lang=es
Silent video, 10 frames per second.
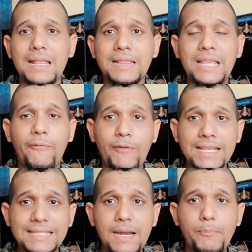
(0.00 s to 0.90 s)

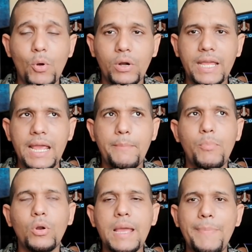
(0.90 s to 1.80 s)
Difícil, ¿por qué?
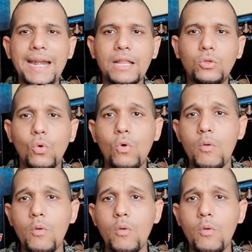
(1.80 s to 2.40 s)
Porque apenas tú